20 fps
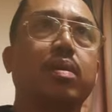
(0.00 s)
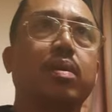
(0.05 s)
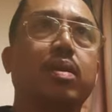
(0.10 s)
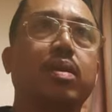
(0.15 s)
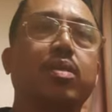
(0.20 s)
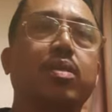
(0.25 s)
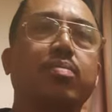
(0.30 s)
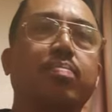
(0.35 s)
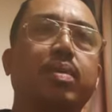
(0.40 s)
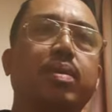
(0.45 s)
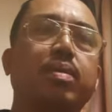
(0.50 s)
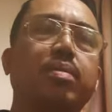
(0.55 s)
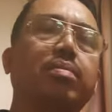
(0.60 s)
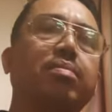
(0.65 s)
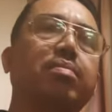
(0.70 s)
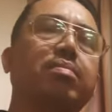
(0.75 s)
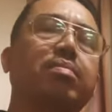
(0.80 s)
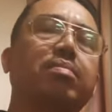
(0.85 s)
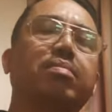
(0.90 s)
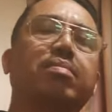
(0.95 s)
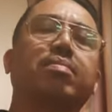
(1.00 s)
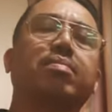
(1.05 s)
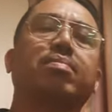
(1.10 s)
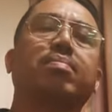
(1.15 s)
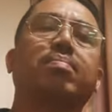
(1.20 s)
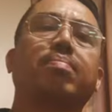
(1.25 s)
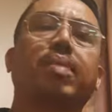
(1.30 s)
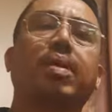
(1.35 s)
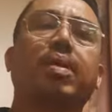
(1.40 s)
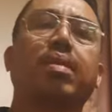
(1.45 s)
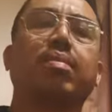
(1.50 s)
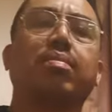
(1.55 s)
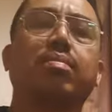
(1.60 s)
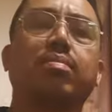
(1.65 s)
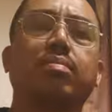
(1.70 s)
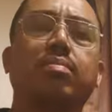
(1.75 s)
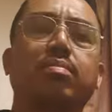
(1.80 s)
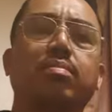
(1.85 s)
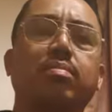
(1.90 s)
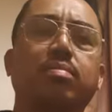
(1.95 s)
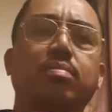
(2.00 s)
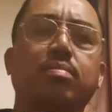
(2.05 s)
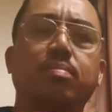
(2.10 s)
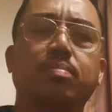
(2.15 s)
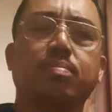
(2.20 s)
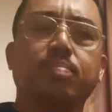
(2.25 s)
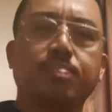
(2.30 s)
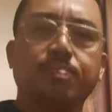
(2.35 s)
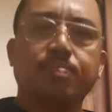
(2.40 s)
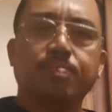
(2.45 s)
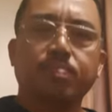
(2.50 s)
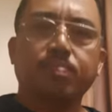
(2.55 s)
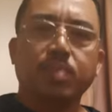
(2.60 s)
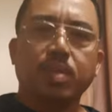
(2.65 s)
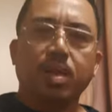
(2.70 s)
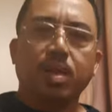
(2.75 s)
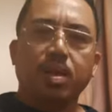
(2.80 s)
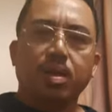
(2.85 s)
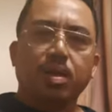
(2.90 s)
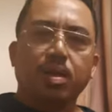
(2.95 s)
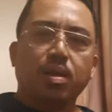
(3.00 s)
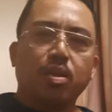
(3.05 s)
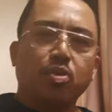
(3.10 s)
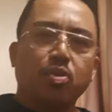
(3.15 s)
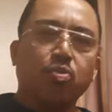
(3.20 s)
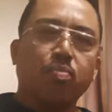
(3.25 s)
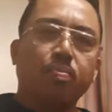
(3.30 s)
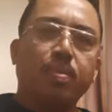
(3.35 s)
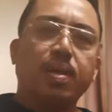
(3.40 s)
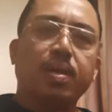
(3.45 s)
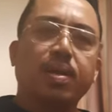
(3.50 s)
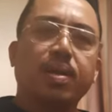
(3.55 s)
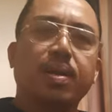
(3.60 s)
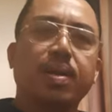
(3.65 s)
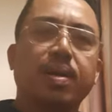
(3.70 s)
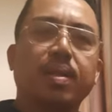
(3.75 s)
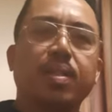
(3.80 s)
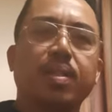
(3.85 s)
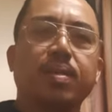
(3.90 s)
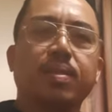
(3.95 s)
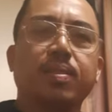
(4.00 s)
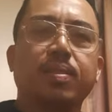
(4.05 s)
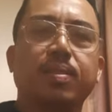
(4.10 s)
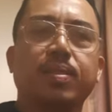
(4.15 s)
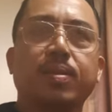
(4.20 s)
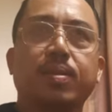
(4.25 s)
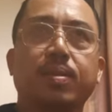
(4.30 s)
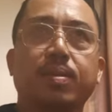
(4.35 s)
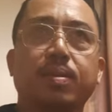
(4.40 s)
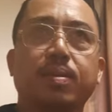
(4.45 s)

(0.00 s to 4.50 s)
ano ba 'yon? Bagong kumakalat na